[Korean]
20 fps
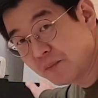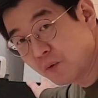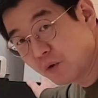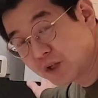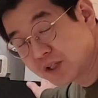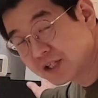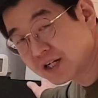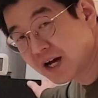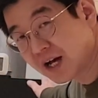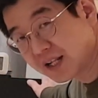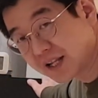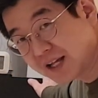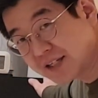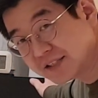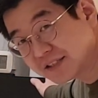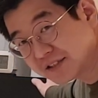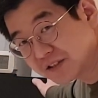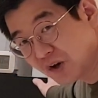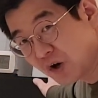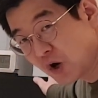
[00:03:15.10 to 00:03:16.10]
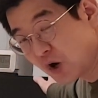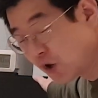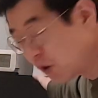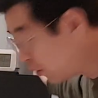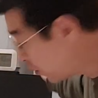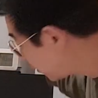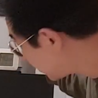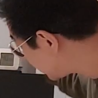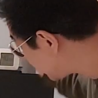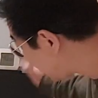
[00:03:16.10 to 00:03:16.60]
모니터가 하나 있어서
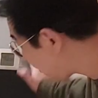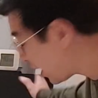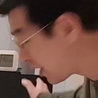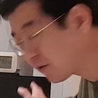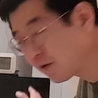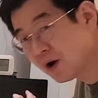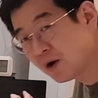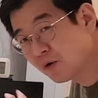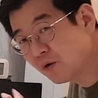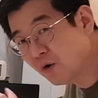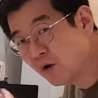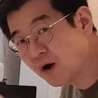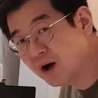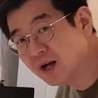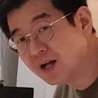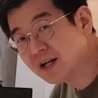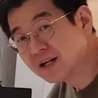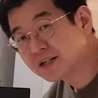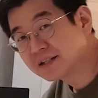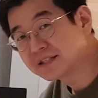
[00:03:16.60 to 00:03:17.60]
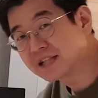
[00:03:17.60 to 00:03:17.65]
이걸 그대로 활용하고 그